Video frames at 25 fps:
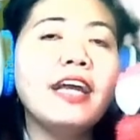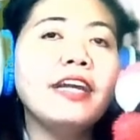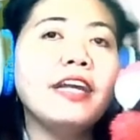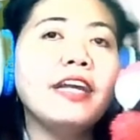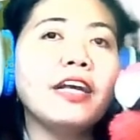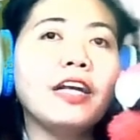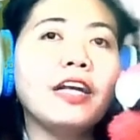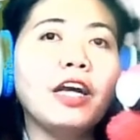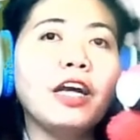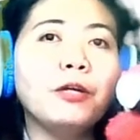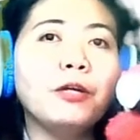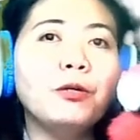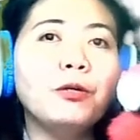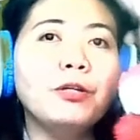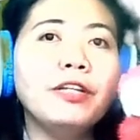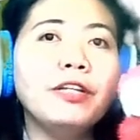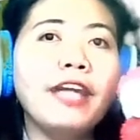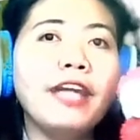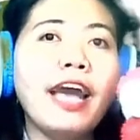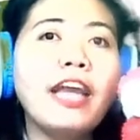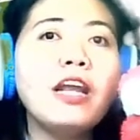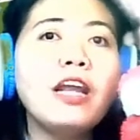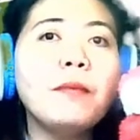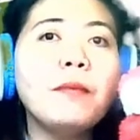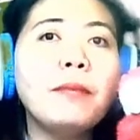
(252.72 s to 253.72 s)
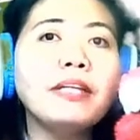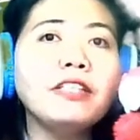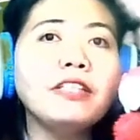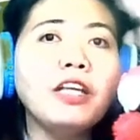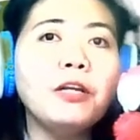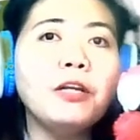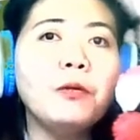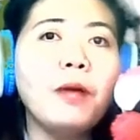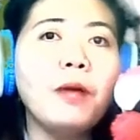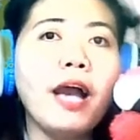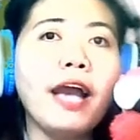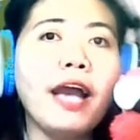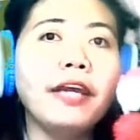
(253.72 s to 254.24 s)
nagkaroon na ng
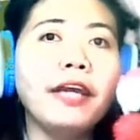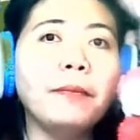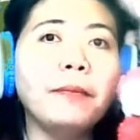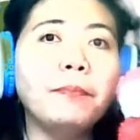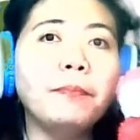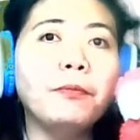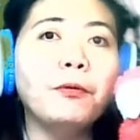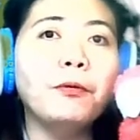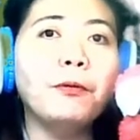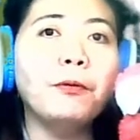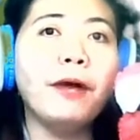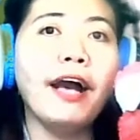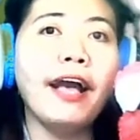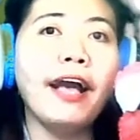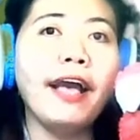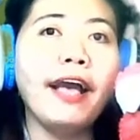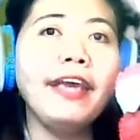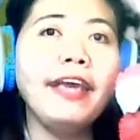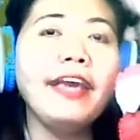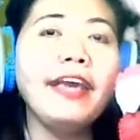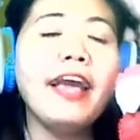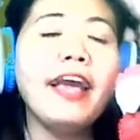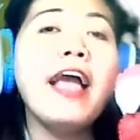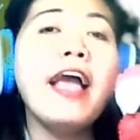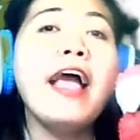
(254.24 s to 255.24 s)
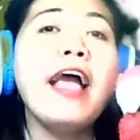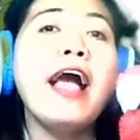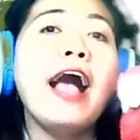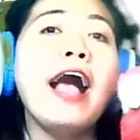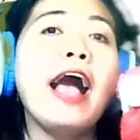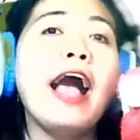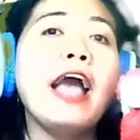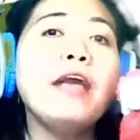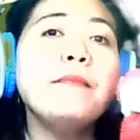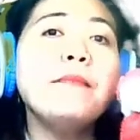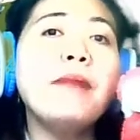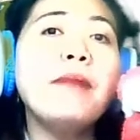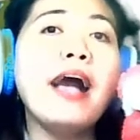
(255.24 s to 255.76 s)
matinong hanap buhay,
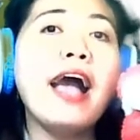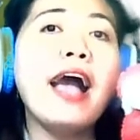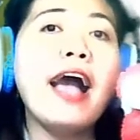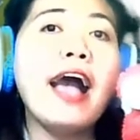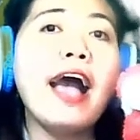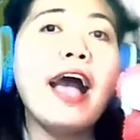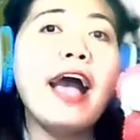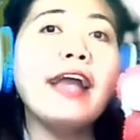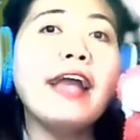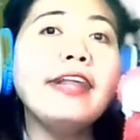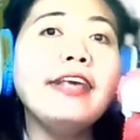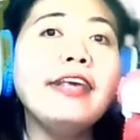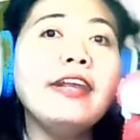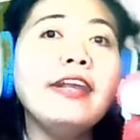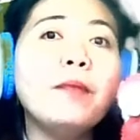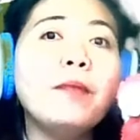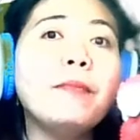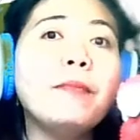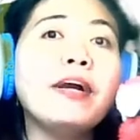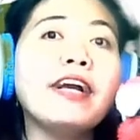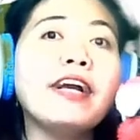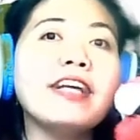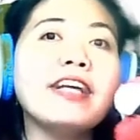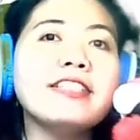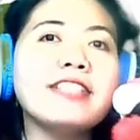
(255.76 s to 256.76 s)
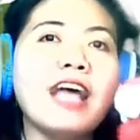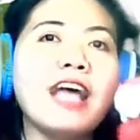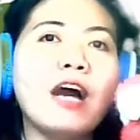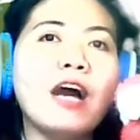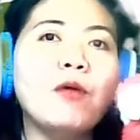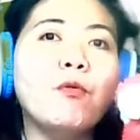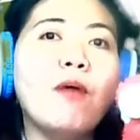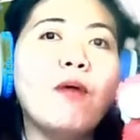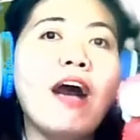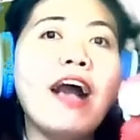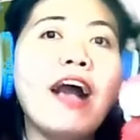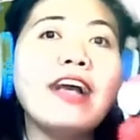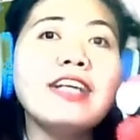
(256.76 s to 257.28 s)
ay maaari ng
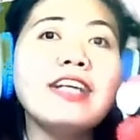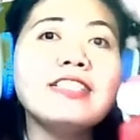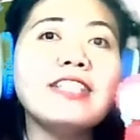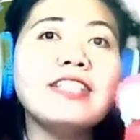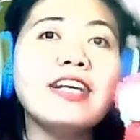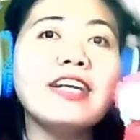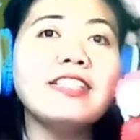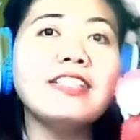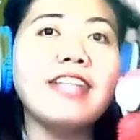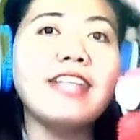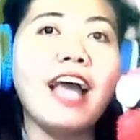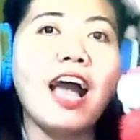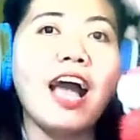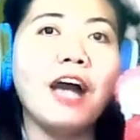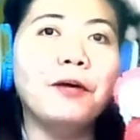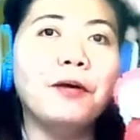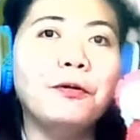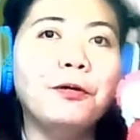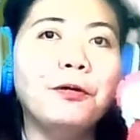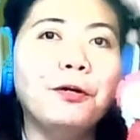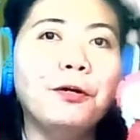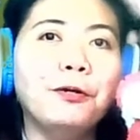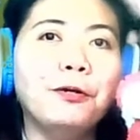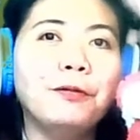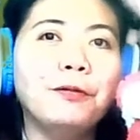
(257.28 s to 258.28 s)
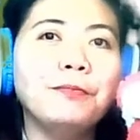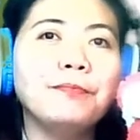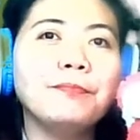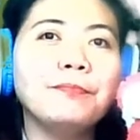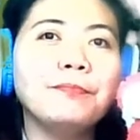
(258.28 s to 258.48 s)
mag-asawa ang isang tao.